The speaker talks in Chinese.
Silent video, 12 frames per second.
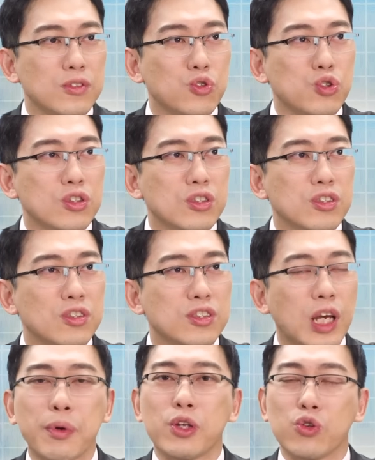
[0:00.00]
就是
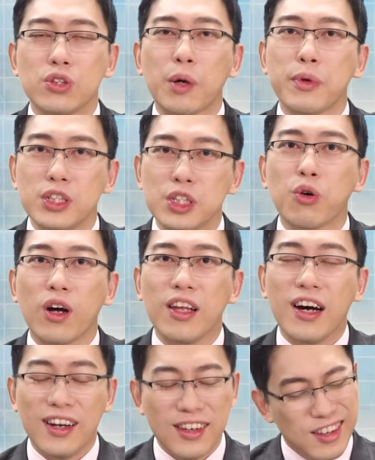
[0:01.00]
诈骗诈骗集团
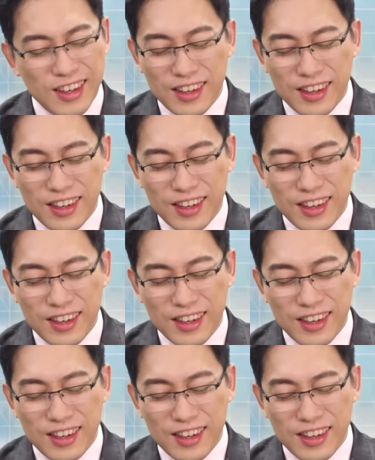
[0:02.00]
啊，